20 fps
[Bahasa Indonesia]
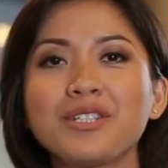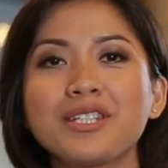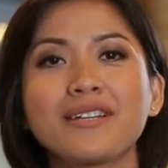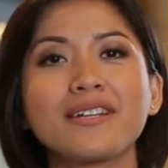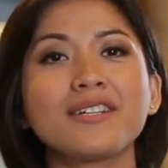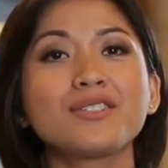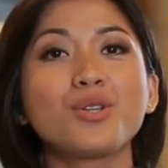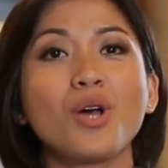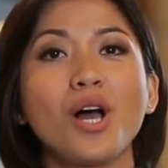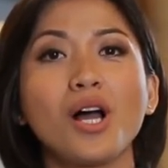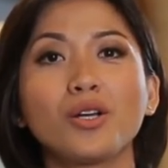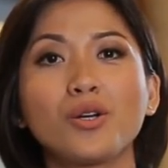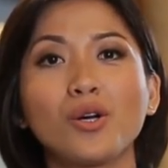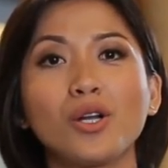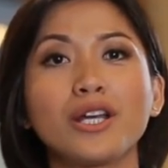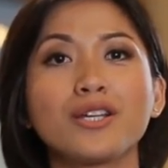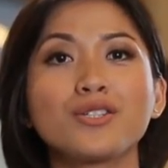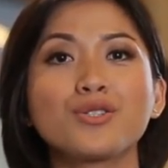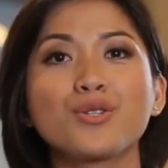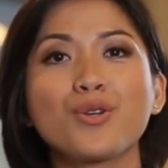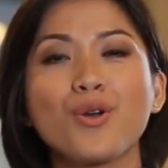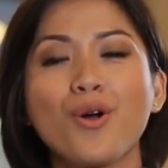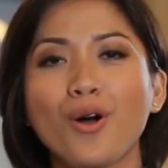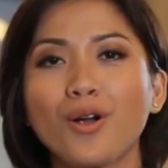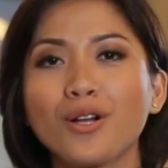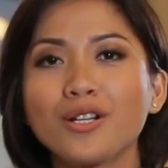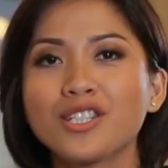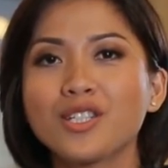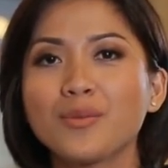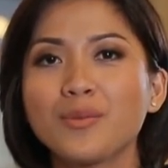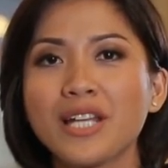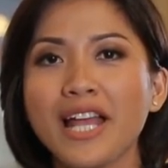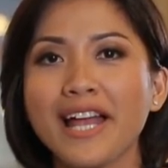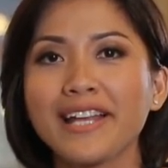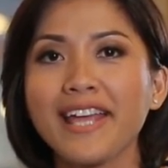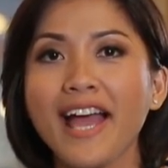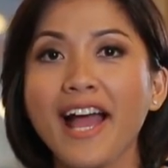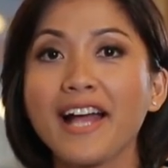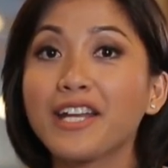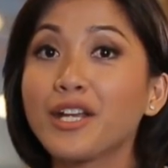bicara soal kolesterol,
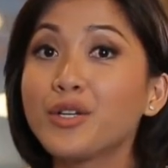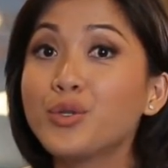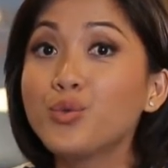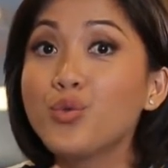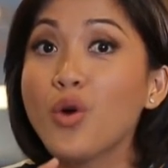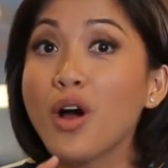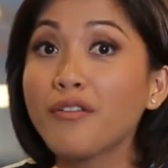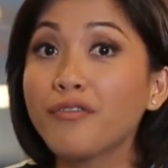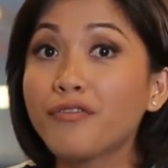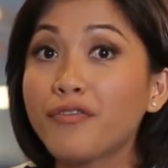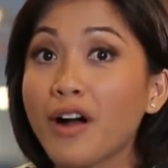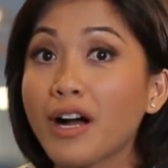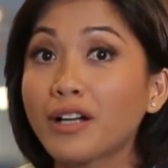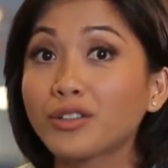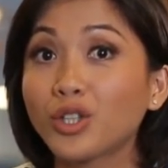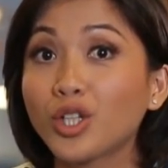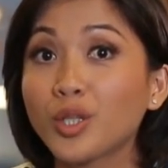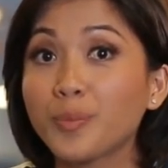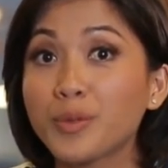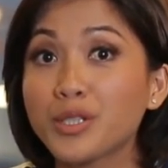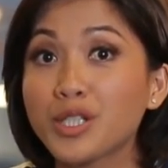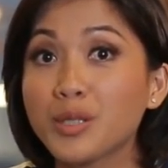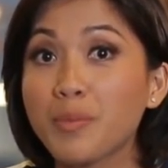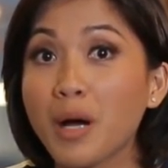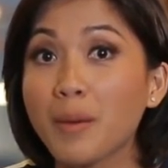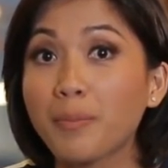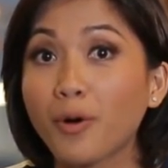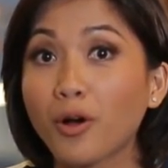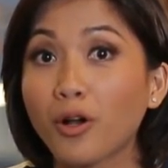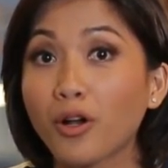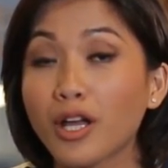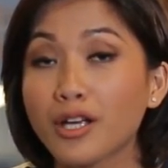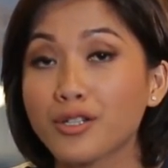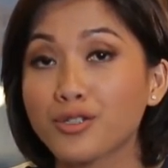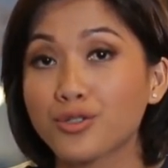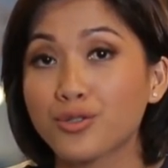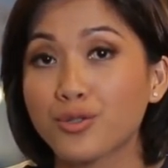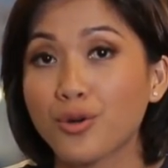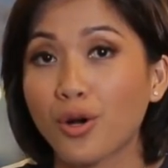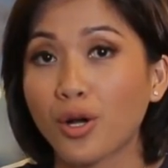sebenarnya ada dua faktor penyebab
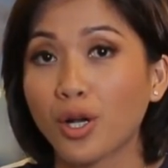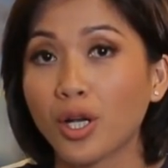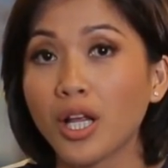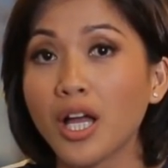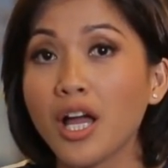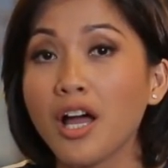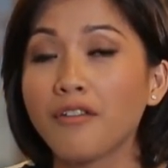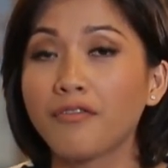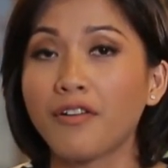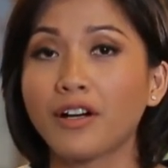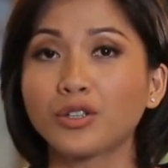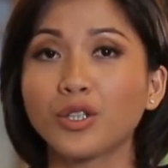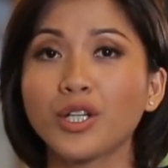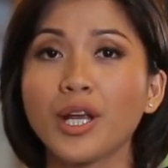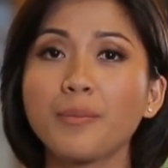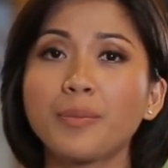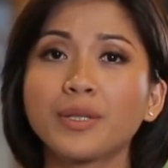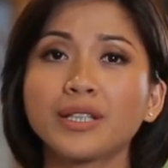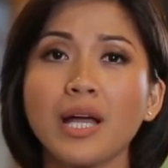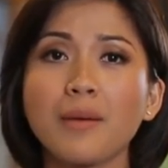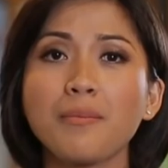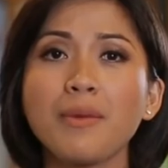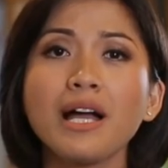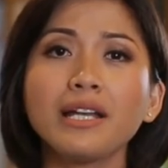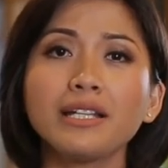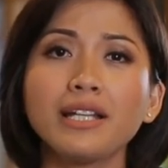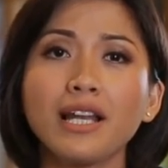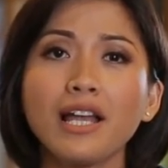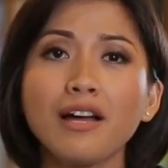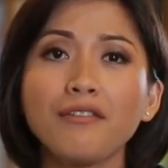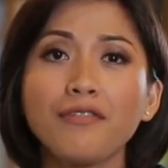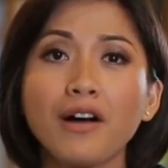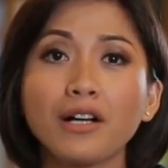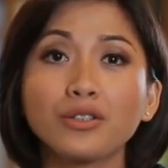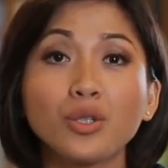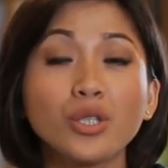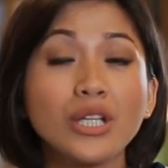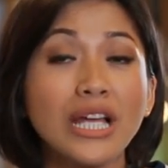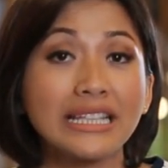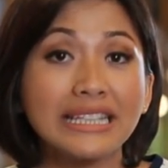kolesterol. Faktor yang pertama adalah
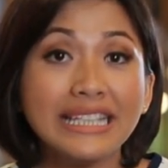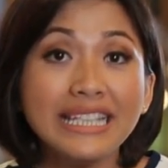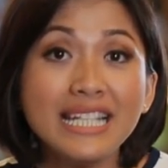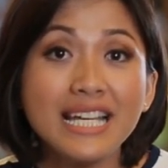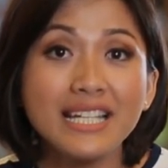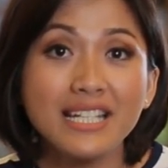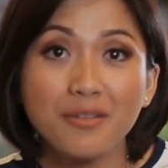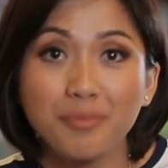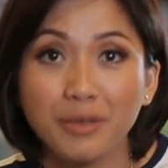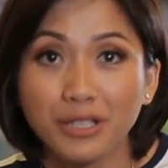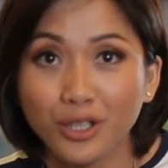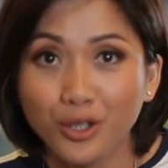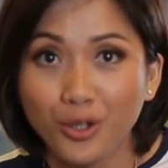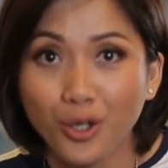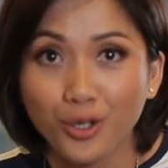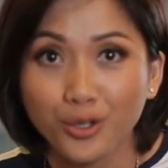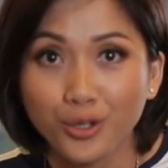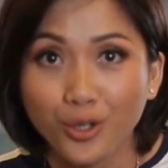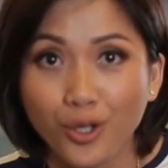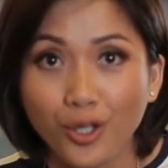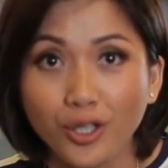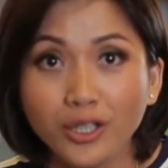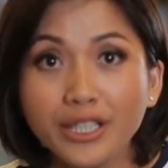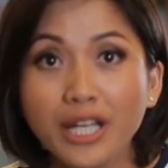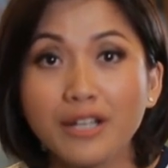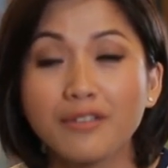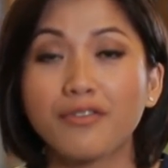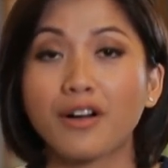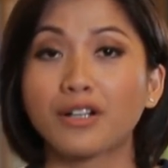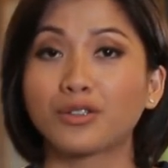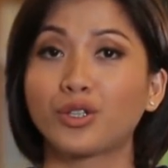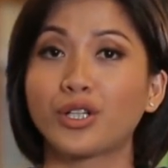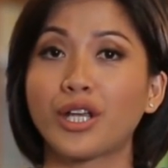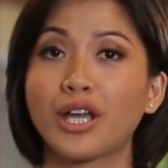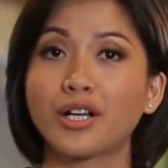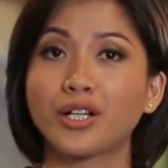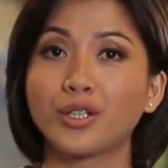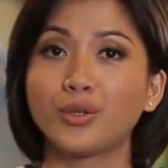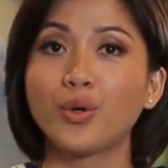faktor yang tidak dapat dikontrol dan faktor yang